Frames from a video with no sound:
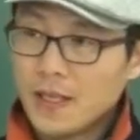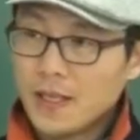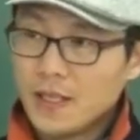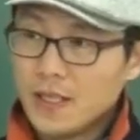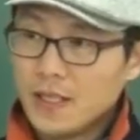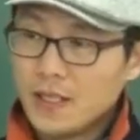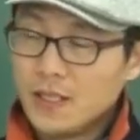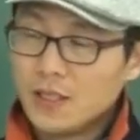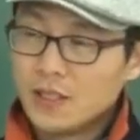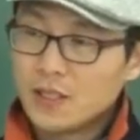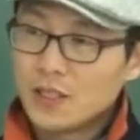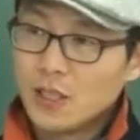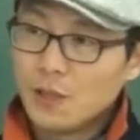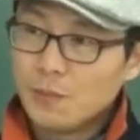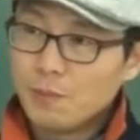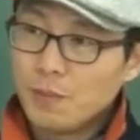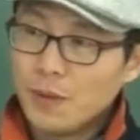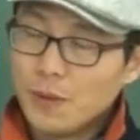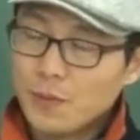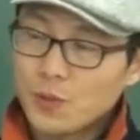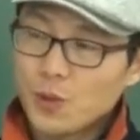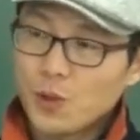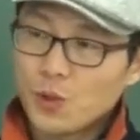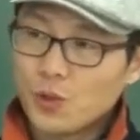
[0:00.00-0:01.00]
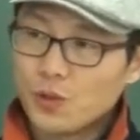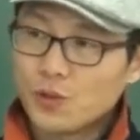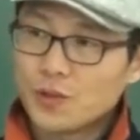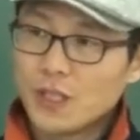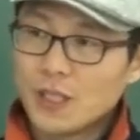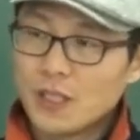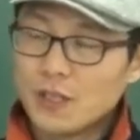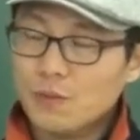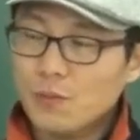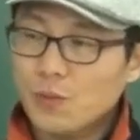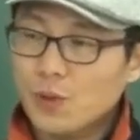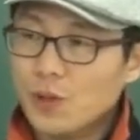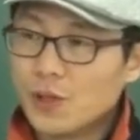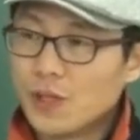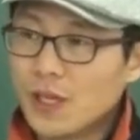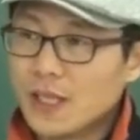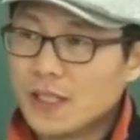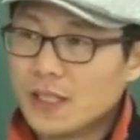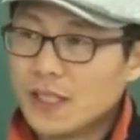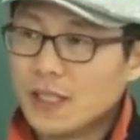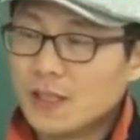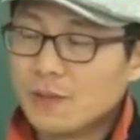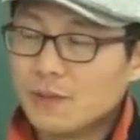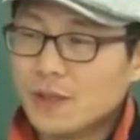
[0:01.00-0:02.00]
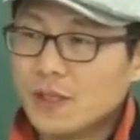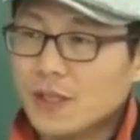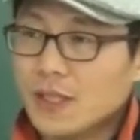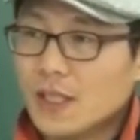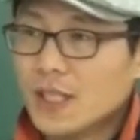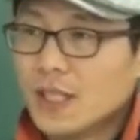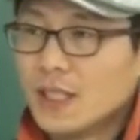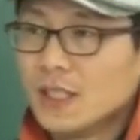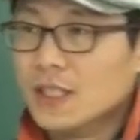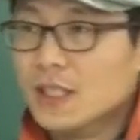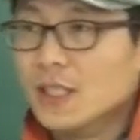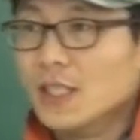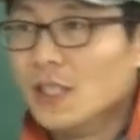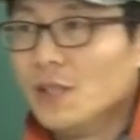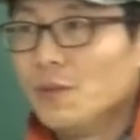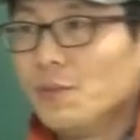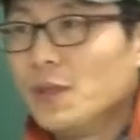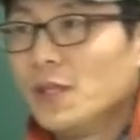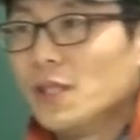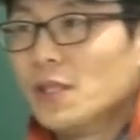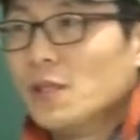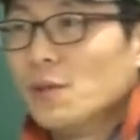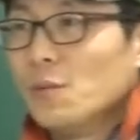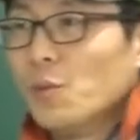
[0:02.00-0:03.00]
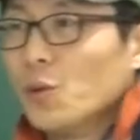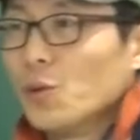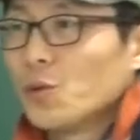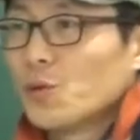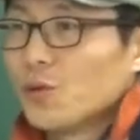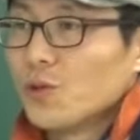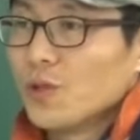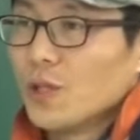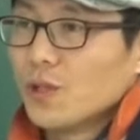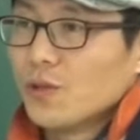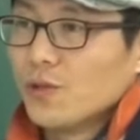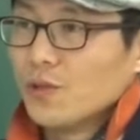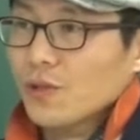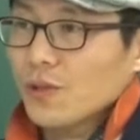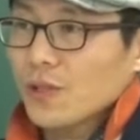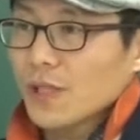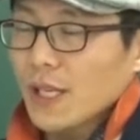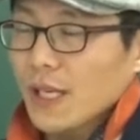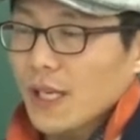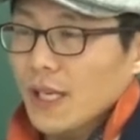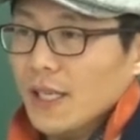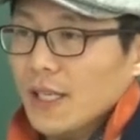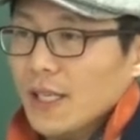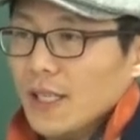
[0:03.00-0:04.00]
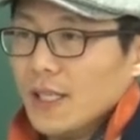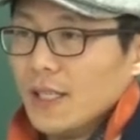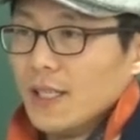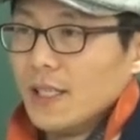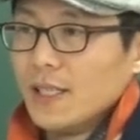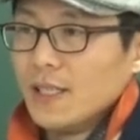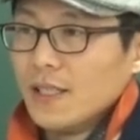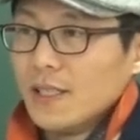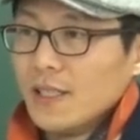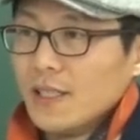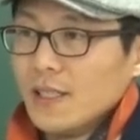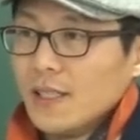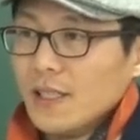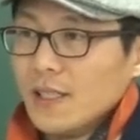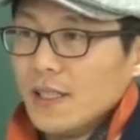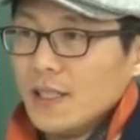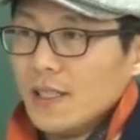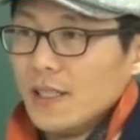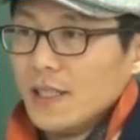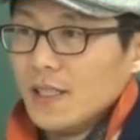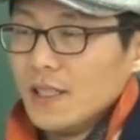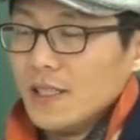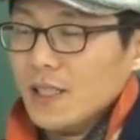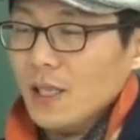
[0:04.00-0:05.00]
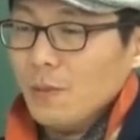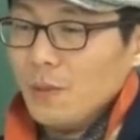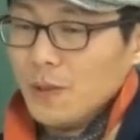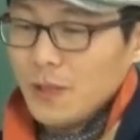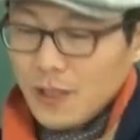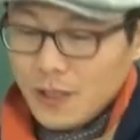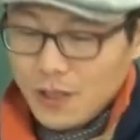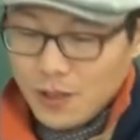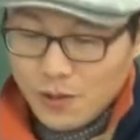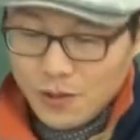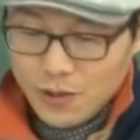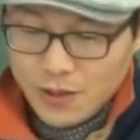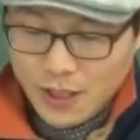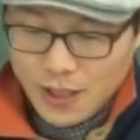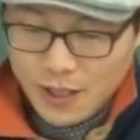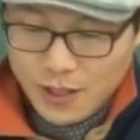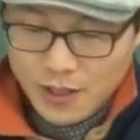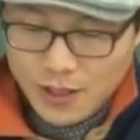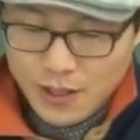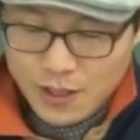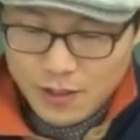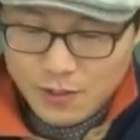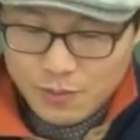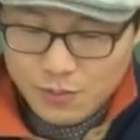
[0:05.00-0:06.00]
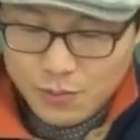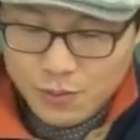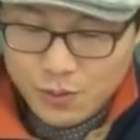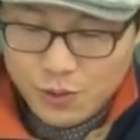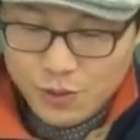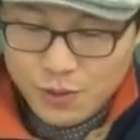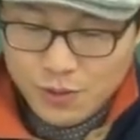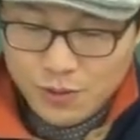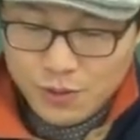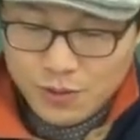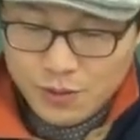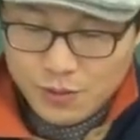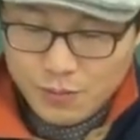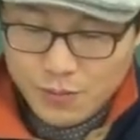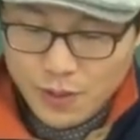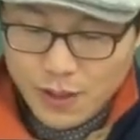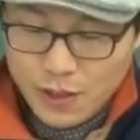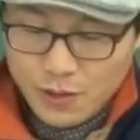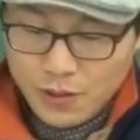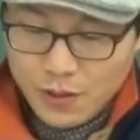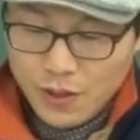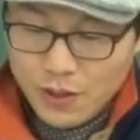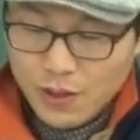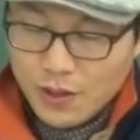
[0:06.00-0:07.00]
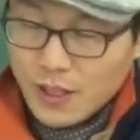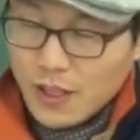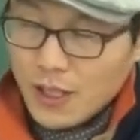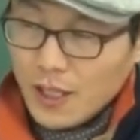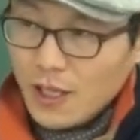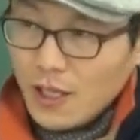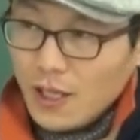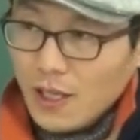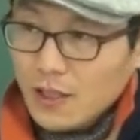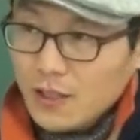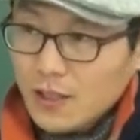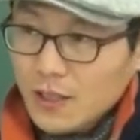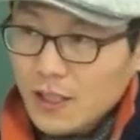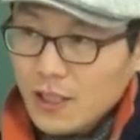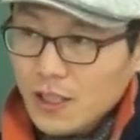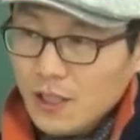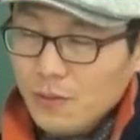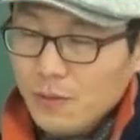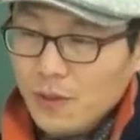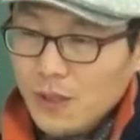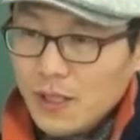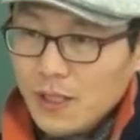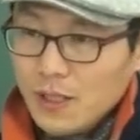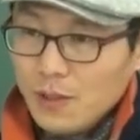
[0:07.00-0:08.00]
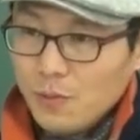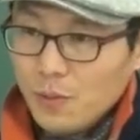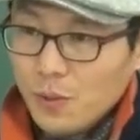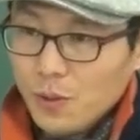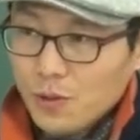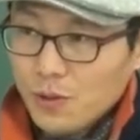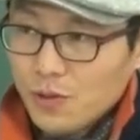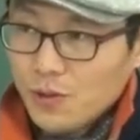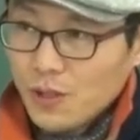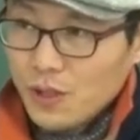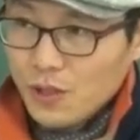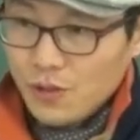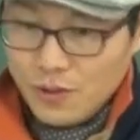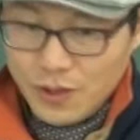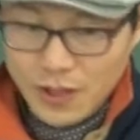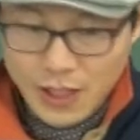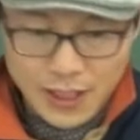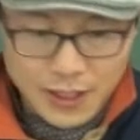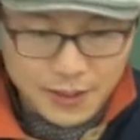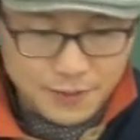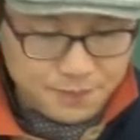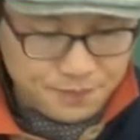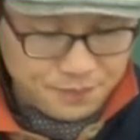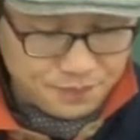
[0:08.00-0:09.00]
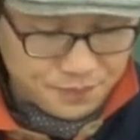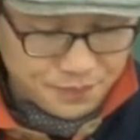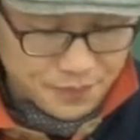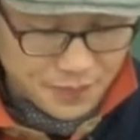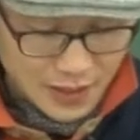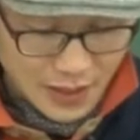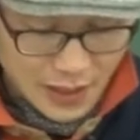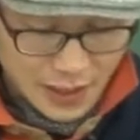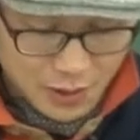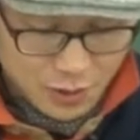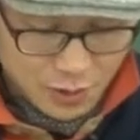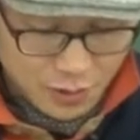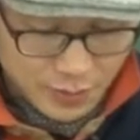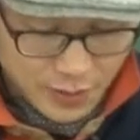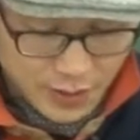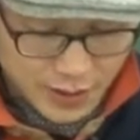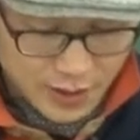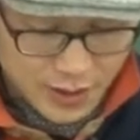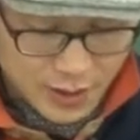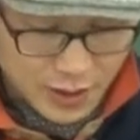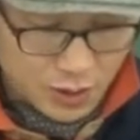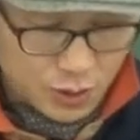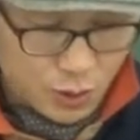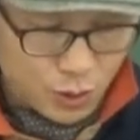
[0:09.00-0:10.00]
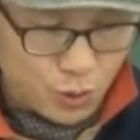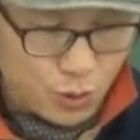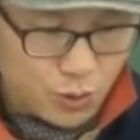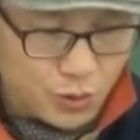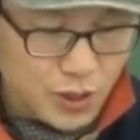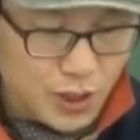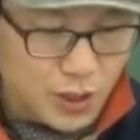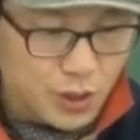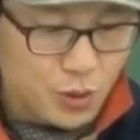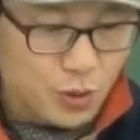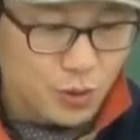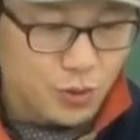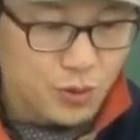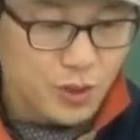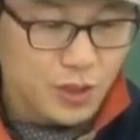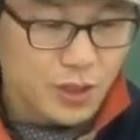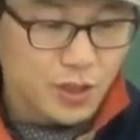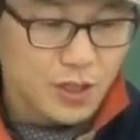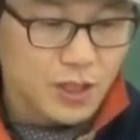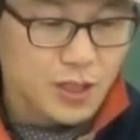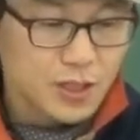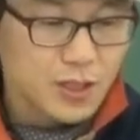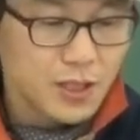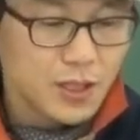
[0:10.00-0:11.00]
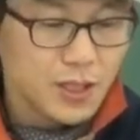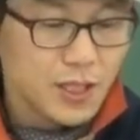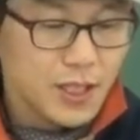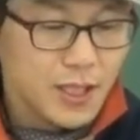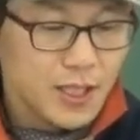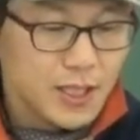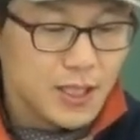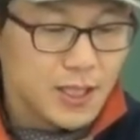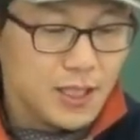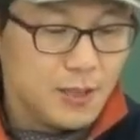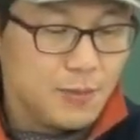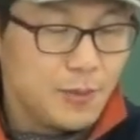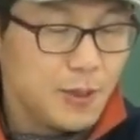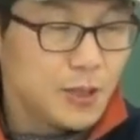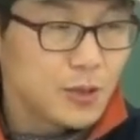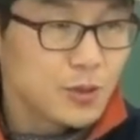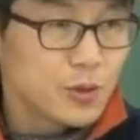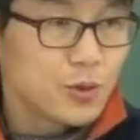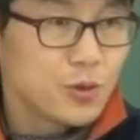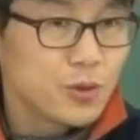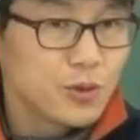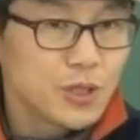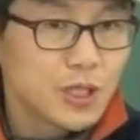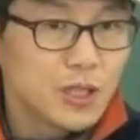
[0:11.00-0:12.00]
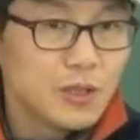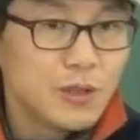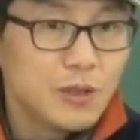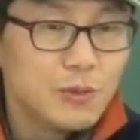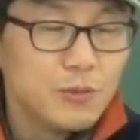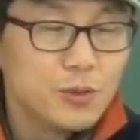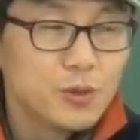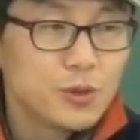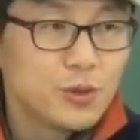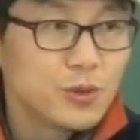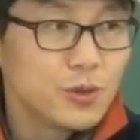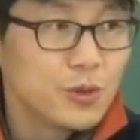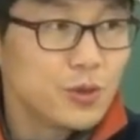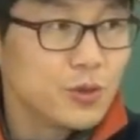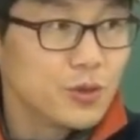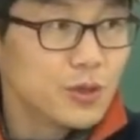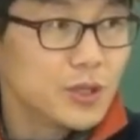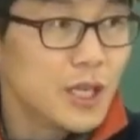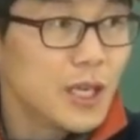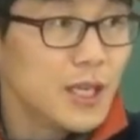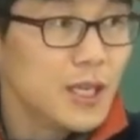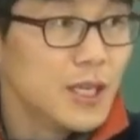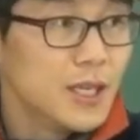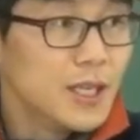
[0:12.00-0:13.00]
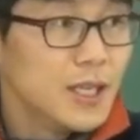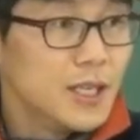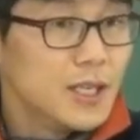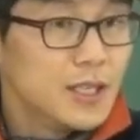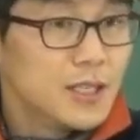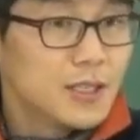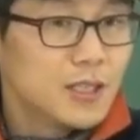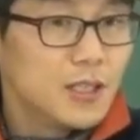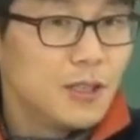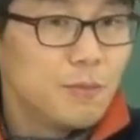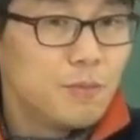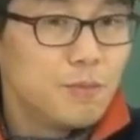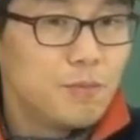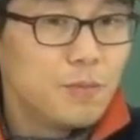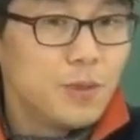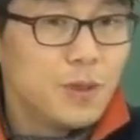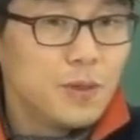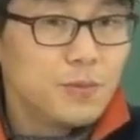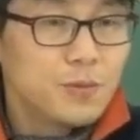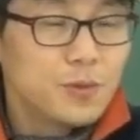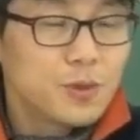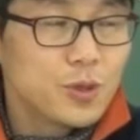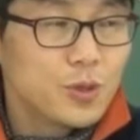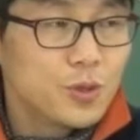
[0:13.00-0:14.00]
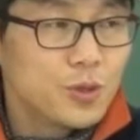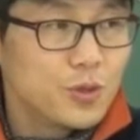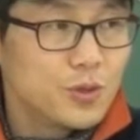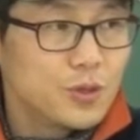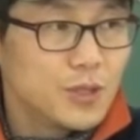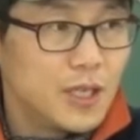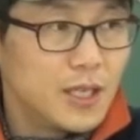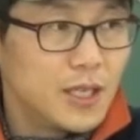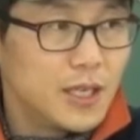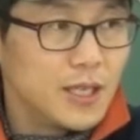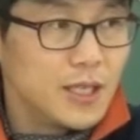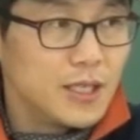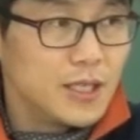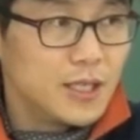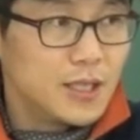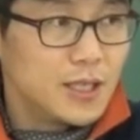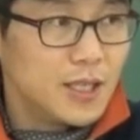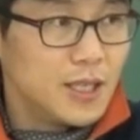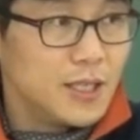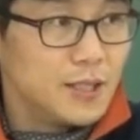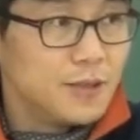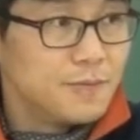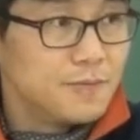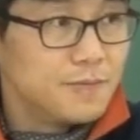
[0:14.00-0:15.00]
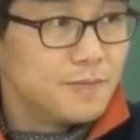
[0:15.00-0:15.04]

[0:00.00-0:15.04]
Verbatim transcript: 이런 서법 조동사는 뭘 하냐 하면 의미를 보충해 주는 거야. 옆에다 써놓으세요. 무슨 뭐라고요? 의미를 보충해 준다. 알고만 있어. 조동사의 종류에는 그래서 일반 조동사와 무슨 조동사? 서법 조동사가 있다.